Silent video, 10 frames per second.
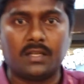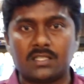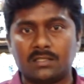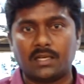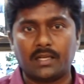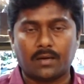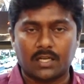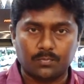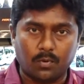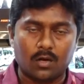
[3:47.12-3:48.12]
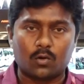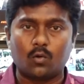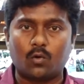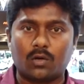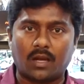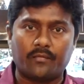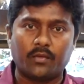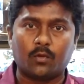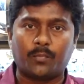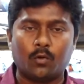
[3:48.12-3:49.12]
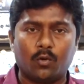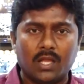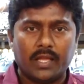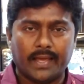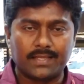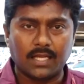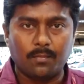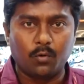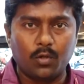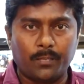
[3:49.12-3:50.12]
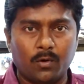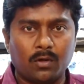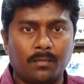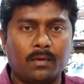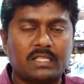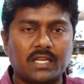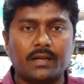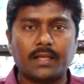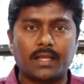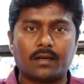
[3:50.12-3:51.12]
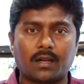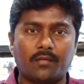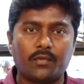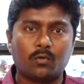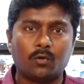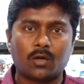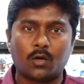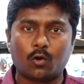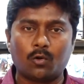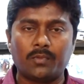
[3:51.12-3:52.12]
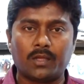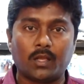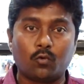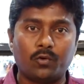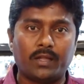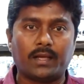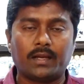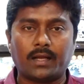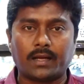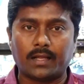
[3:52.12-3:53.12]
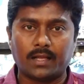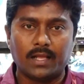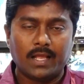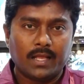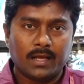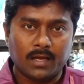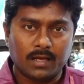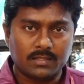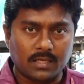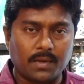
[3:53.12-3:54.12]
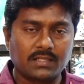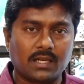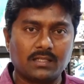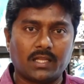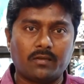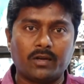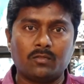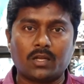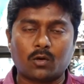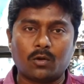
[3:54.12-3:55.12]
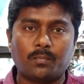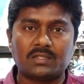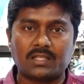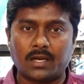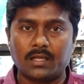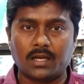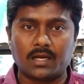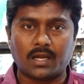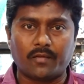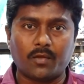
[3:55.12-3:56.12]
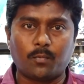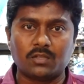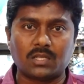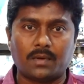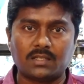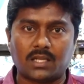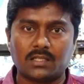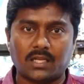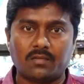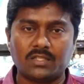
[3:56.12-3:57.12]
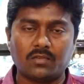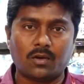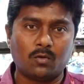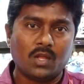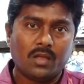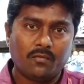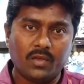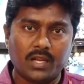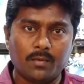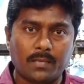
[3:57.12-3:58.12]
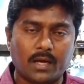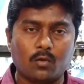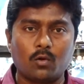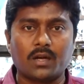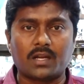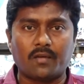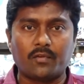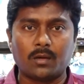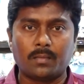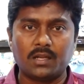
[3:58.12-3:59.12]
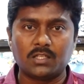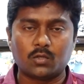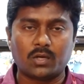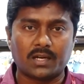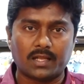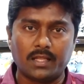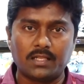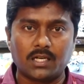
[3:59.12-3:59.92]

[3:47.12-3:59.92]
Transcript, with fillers: డెసిషన్స్ అంటే అక్కడ స్పాట్లో ట్రాఫిక్ ఇప్పుడు ఎగ్జాంపుల్ ఇప్పుడు బస్ స్టాండ్ దగ్గర ట్రాఫిక్ కంట్రోల్ రూమ్ దగ్గర ఎక్కువ ఉంటే కనుక అక్కడ సమాచారం చేరవేయడం అక్కడ ఉన్న స్థానిక ట్రాఫిక్ పోలీస్ సమాచారం చేరవేస్తే వారు వేరే మార్గంలోకి ట్రాఫిక్ని మళ్లించడం అక్కడ క్లియర్